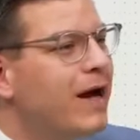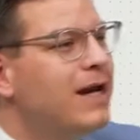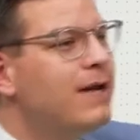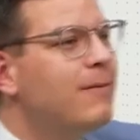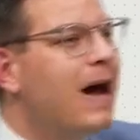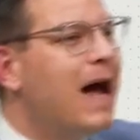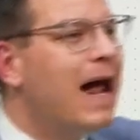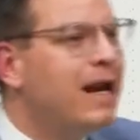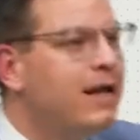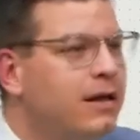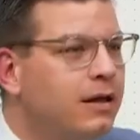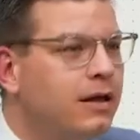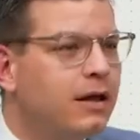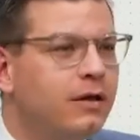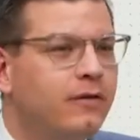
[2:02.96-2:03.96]
einem
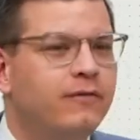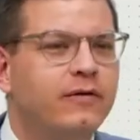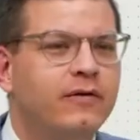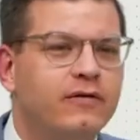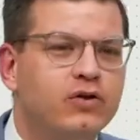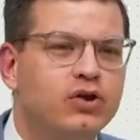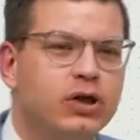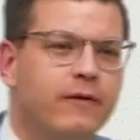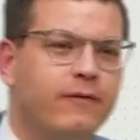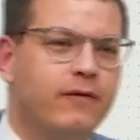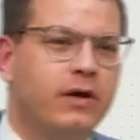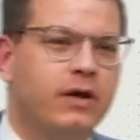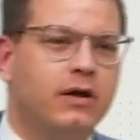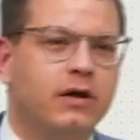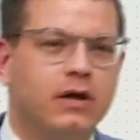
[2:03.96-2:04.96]
anderen,
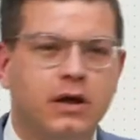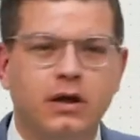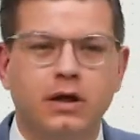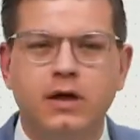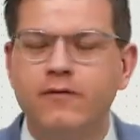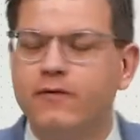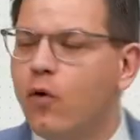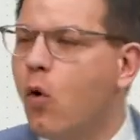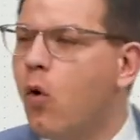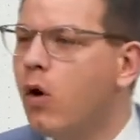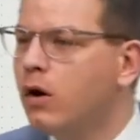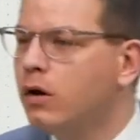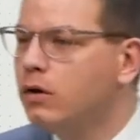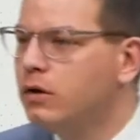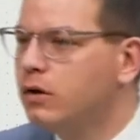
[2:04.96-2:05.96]
wissenschaftlicheren
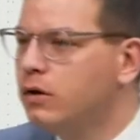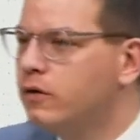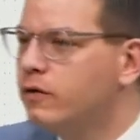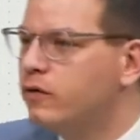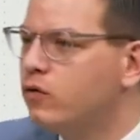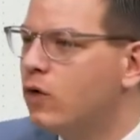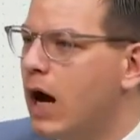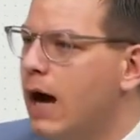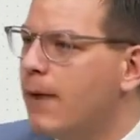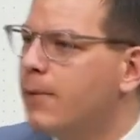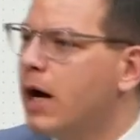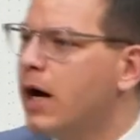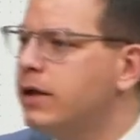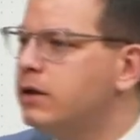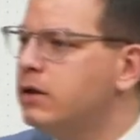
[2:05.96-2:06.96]
Niveau zu
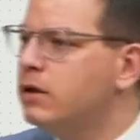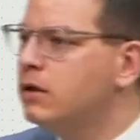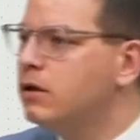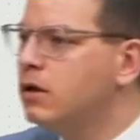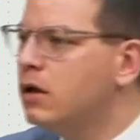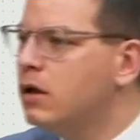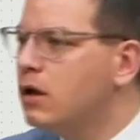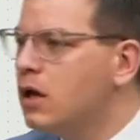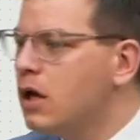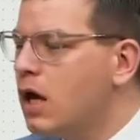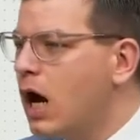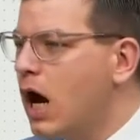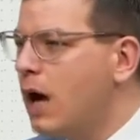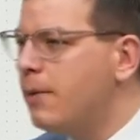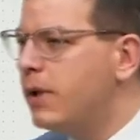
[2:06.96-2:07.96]
arbeiten.
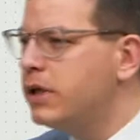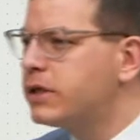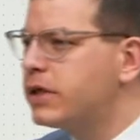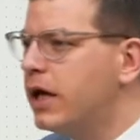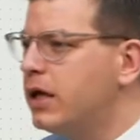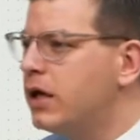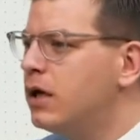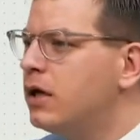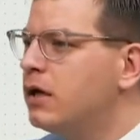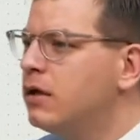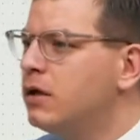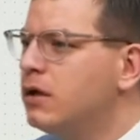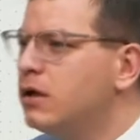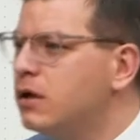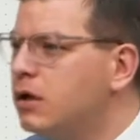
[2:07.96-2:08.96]
Aber ich kenne
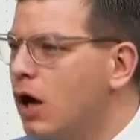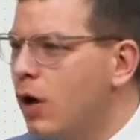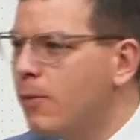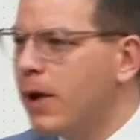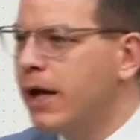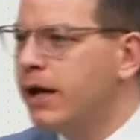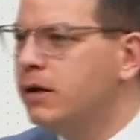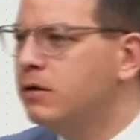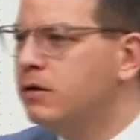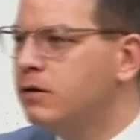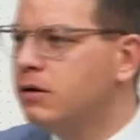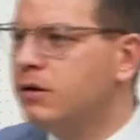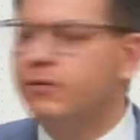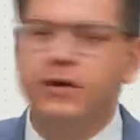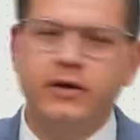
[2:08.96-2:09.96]
kaum einen
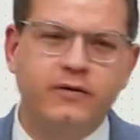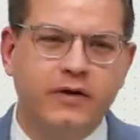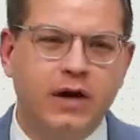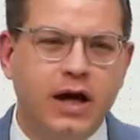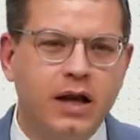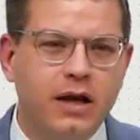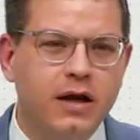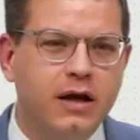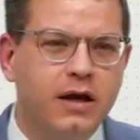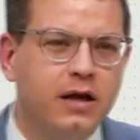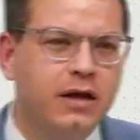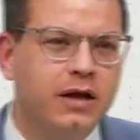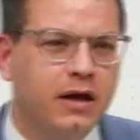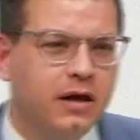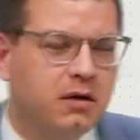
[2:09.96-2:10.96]

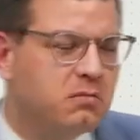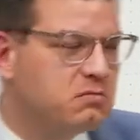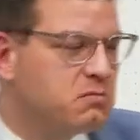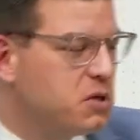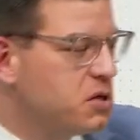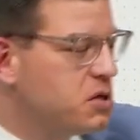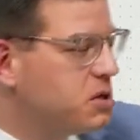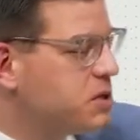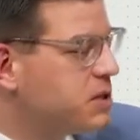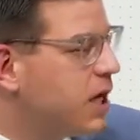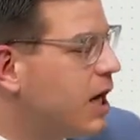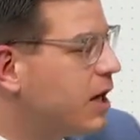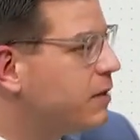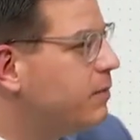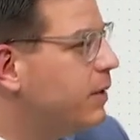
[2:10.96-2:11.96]
Gymnasiallehrer, der
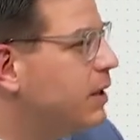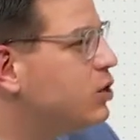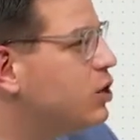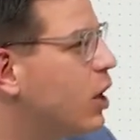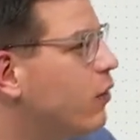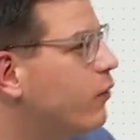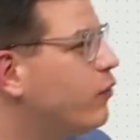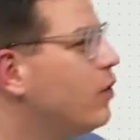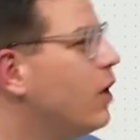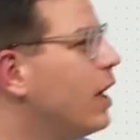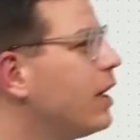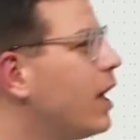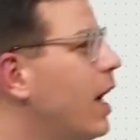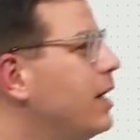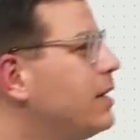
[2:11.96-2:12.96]
sagt, Mensch, auch für
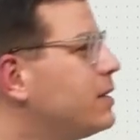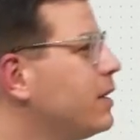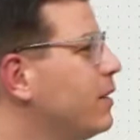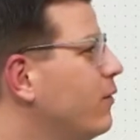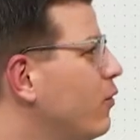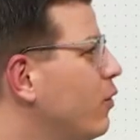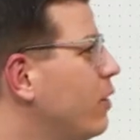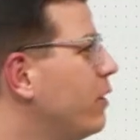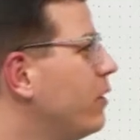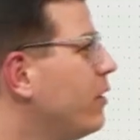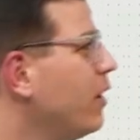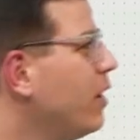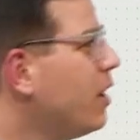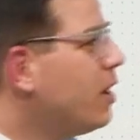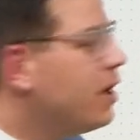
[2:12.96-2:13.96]
A13 würde
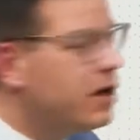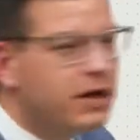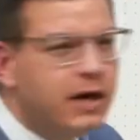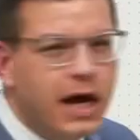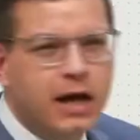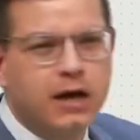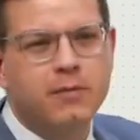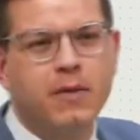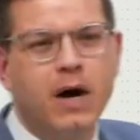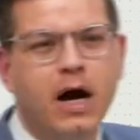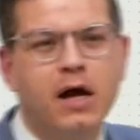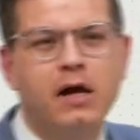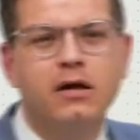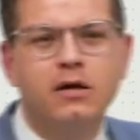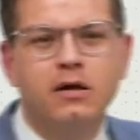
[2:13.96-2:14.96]
ich gerne
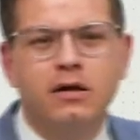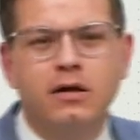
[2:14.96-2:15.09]
mal